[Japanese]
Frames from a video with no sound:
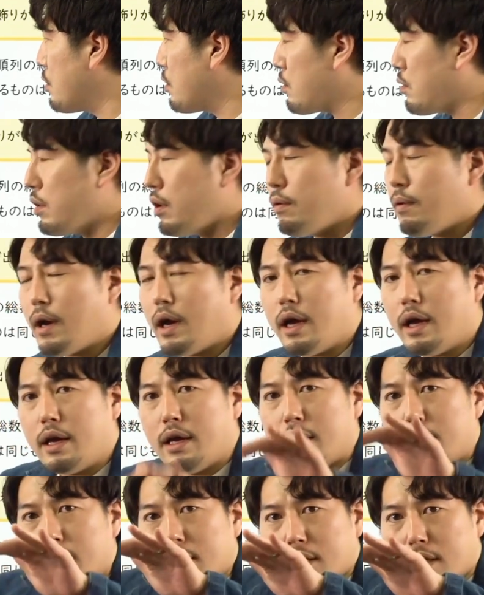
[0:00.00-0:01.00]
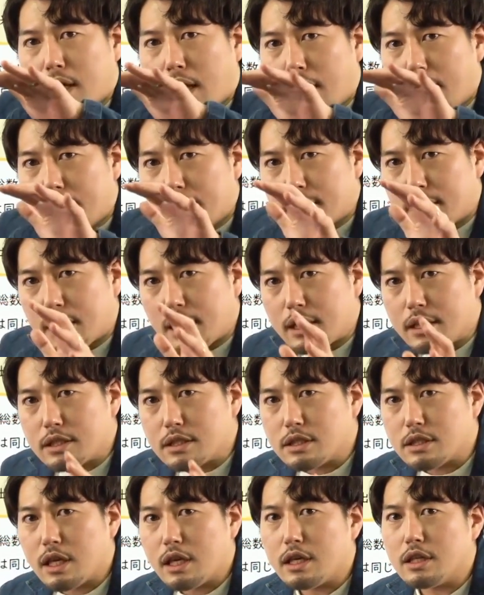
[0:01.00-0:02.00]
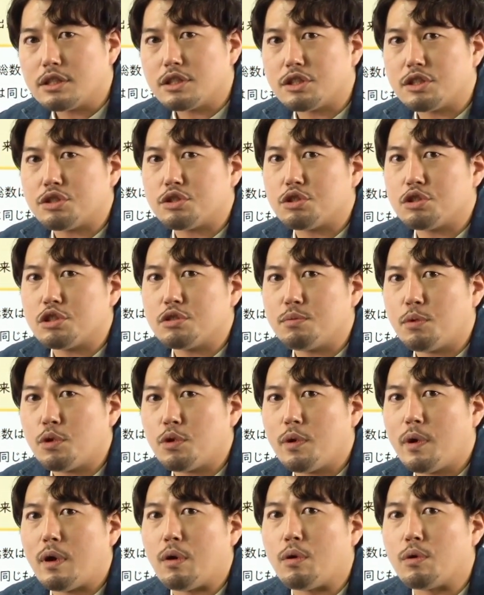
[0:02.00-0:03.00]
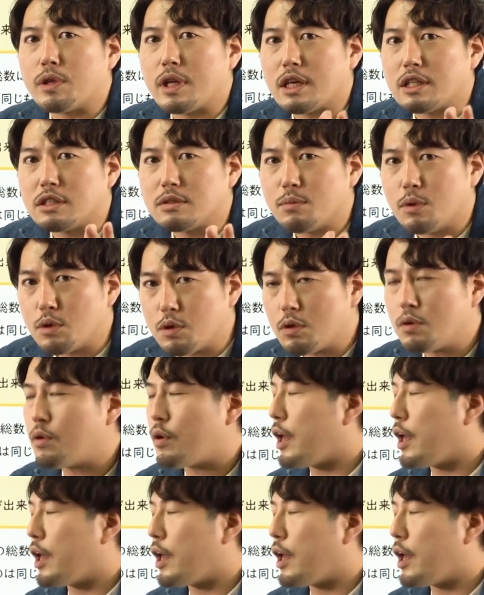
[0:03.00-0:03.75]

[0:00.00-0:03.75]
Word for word: これは回転して一致するものは同じものの